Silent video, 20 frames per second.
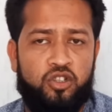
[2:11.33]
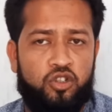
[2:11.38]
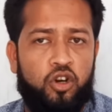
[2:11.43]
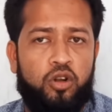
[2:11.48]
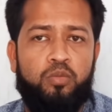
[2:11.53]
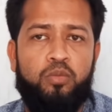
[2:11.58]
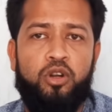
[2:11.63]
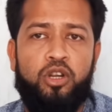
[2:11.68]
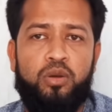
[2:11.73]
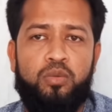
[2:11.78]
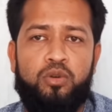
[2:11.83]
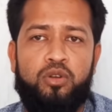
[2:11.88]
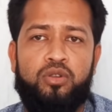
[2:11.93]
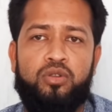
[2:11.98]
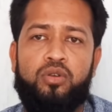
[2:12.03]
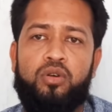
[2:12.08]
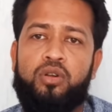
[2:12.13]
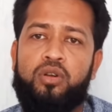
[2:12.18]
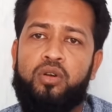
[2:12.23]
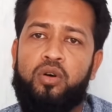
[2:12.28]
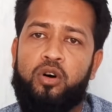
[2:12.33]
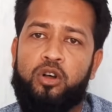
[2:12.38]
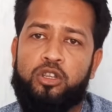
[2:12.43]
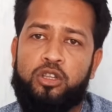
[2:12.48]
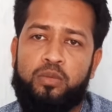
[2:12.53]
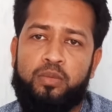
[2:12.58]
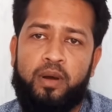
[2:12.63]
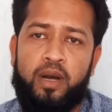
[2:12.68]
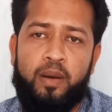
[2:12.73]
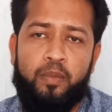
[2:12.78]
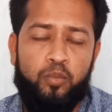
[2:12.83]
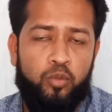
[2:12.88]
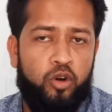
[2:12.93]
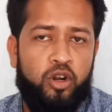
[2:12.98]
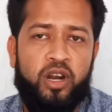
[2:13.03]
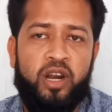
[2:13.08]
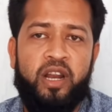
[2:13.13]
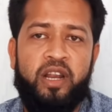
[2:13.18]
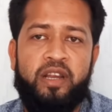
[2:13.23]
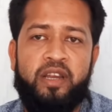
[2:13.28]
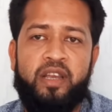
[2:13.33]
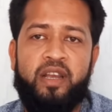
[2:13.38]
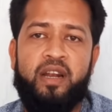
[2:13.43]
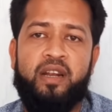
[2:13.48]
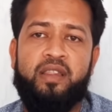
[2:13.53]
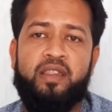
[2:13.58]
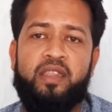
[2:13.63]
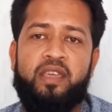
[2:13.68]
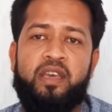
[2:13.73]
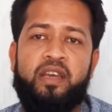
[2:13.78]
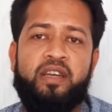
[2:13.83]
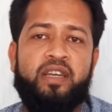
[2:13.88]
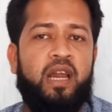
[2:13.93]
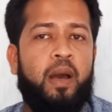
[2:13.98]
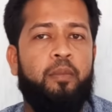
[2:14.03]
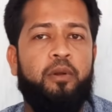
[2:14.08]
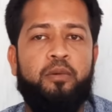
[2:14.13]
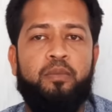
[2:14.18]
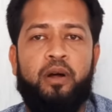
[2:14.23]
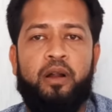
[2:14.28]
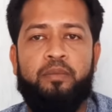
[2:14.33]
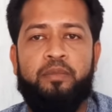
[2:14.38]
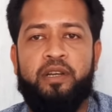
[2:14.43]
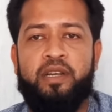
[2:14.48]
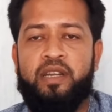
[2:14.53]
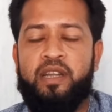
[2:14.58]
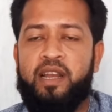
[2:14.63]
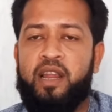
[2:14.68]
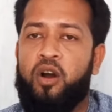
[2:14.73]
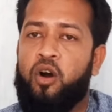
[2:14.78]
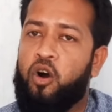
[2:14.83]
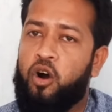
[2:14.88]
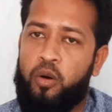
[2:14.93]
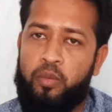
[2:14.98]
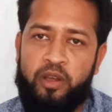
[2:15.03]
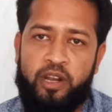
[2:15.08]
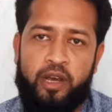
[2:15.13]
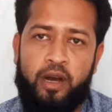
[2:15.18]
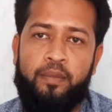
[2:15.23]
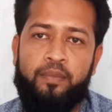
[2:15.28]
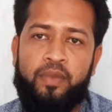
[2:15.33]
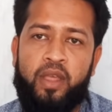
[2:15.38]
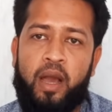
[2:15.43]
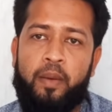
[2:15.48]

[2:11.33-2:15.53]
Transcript: জন্ম নিবন্ধন অথবা ভোটার আইডি কার্ড দিয়ে ট্রাভেল পারমিট নিলে হবে না